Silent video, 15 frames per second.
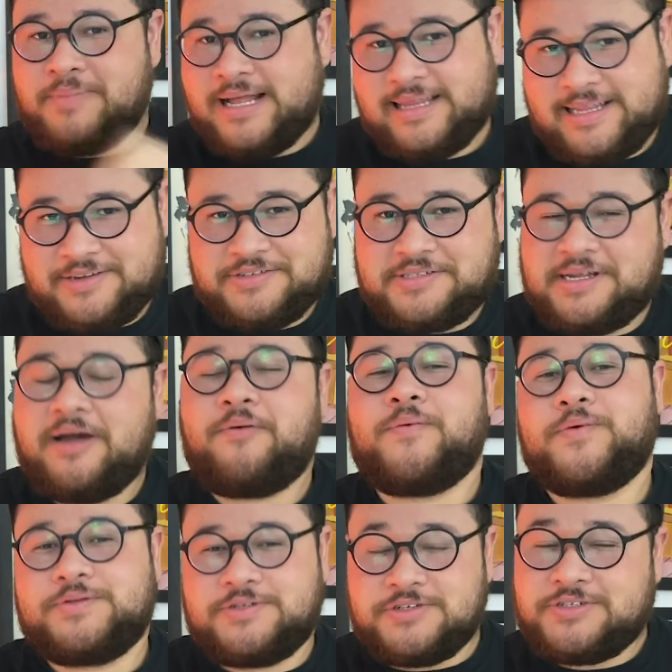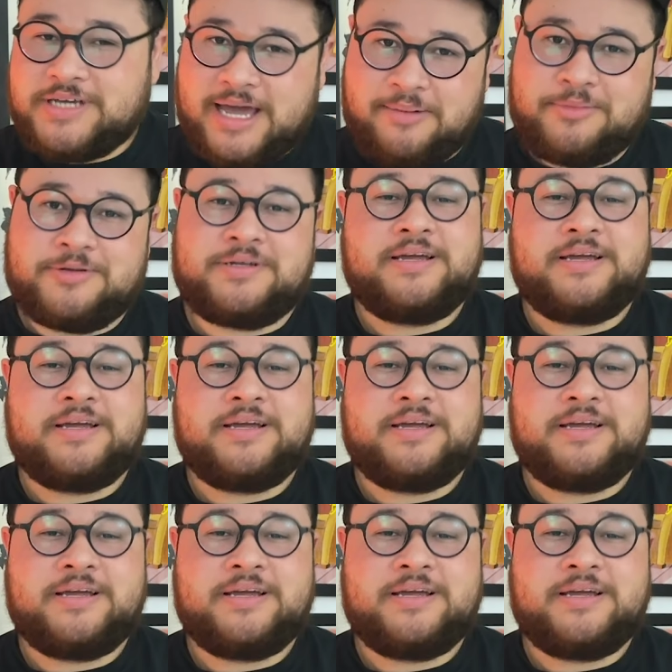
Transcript: Matheus, que é o outro gêmeo.